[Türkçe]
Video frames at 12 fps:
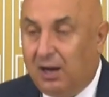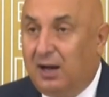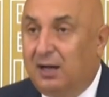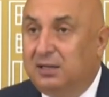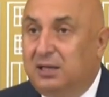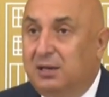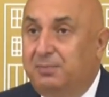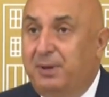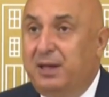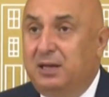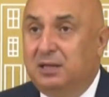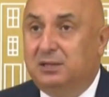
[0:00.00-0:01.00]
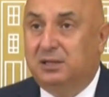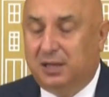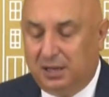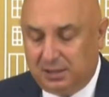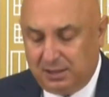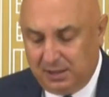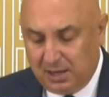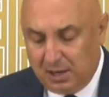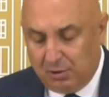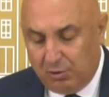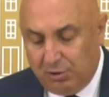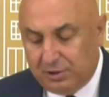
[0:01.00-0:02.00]
AKP iktidarı
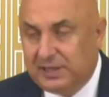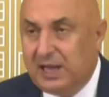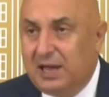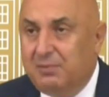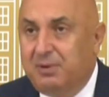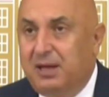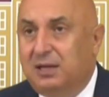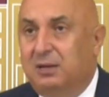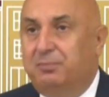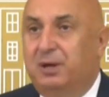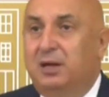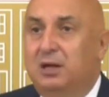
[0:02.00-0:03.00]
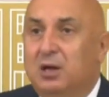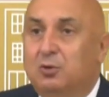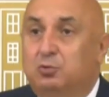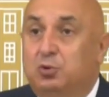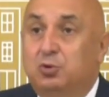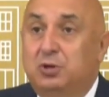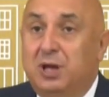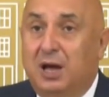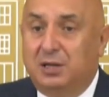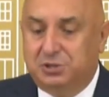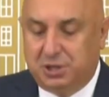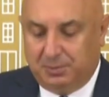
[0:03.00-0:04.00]
ÖSYM gibi
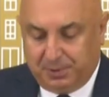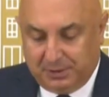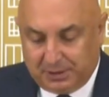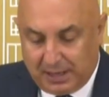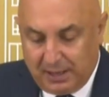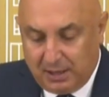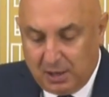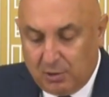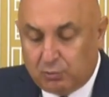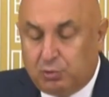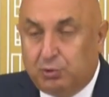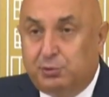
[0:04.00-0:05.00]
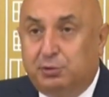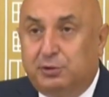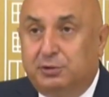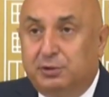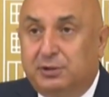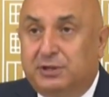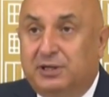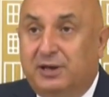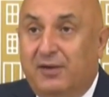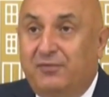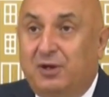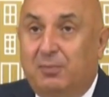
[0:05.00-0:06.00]
dünya çapında kusursuz
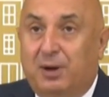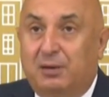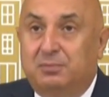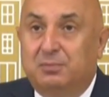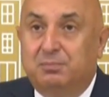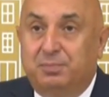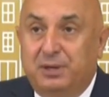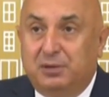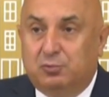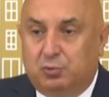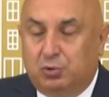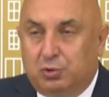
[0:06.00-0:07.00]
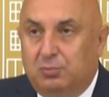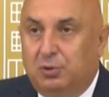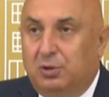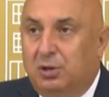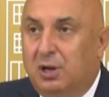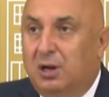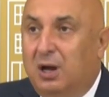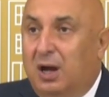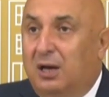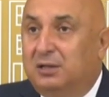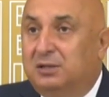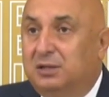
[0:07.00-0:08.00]
sınav yapan bir kurumu
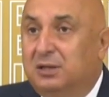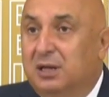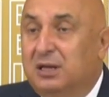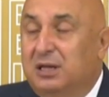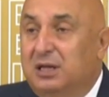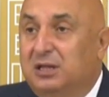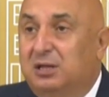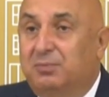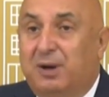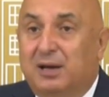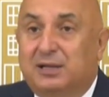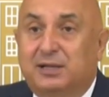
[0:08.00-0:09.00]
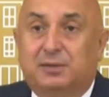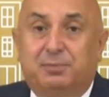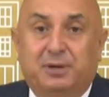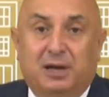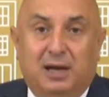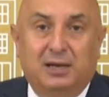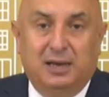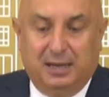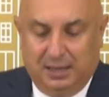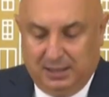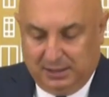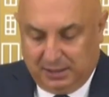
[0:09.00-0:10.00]
artık itibarsız bir
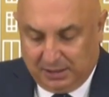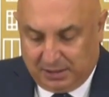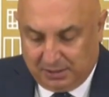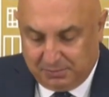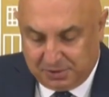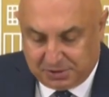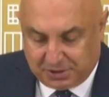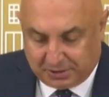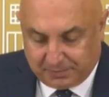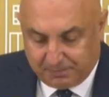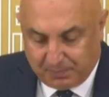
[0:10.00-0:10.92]
hale getirmiştir.